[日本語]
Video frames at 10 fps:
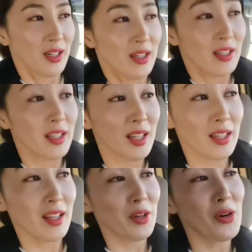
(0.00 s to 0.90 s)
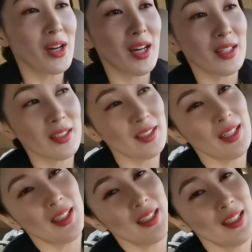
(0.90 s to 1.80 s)
着れてよかっ
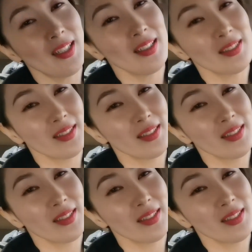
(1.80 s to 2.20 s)
た。